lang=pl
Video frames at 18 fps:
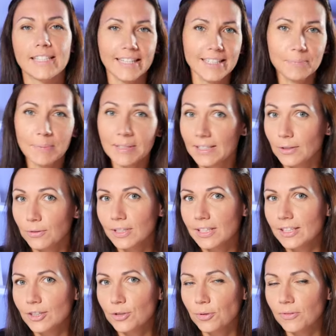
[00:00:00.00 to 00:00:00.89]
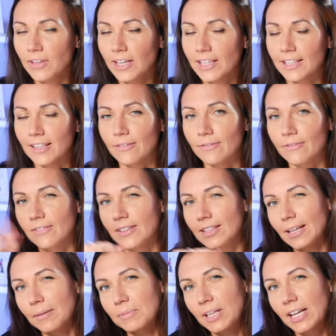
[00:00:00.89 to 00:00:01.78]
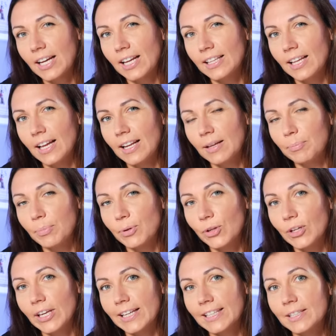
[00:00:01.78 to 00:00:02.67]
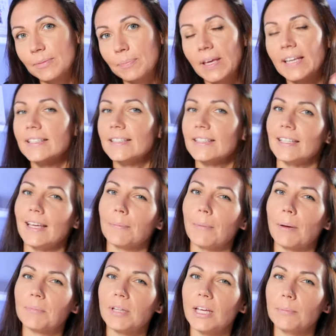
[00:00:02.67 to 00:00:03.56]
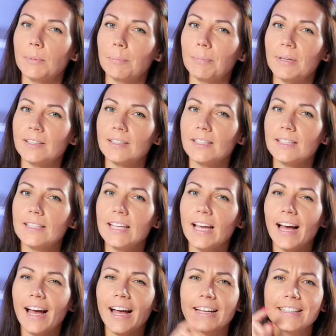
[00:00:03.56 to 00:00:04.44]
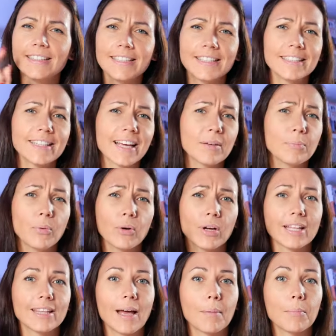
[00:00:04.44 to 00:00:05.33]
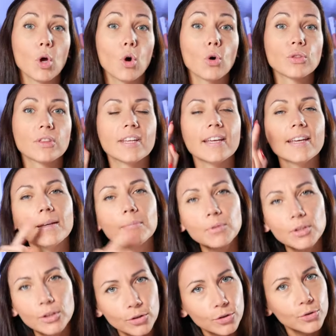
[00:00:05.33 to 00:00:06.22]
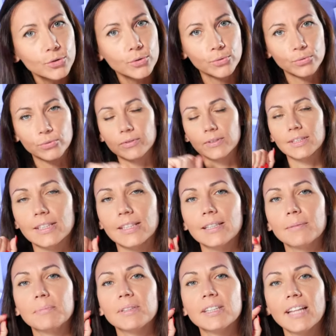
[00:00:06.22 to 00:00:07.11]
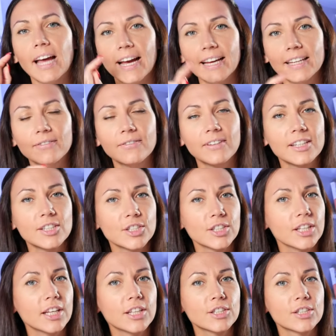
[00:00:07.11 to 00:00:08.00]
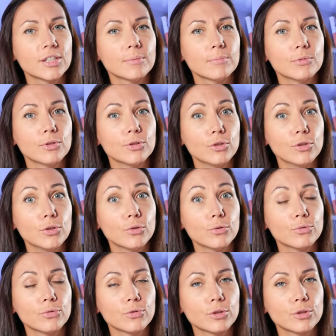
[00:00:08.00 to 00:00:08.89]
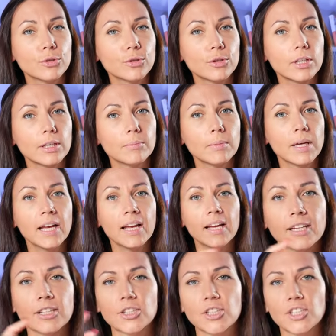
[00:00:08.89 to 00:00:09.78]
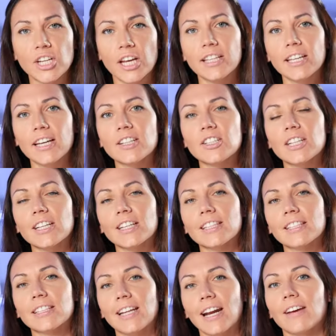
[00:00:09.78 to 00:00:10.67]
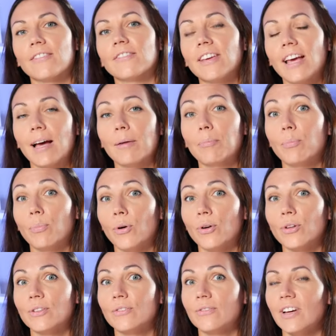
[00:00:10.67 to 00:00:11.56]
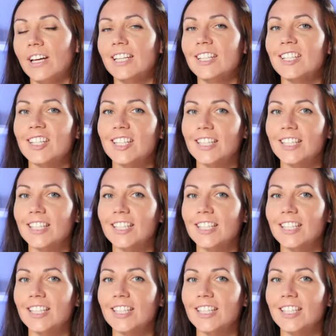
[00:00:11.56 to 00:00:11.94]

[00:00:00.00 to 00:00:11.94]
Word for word: Cześć piesełki i człowieki, witam na kanale Projekt Pies. Ja mam na imię Patrycja, a dzisiaj pogadamy o tym dniu, tym najważniejszym dniu, w którym szczeniaczek trafia pod wasz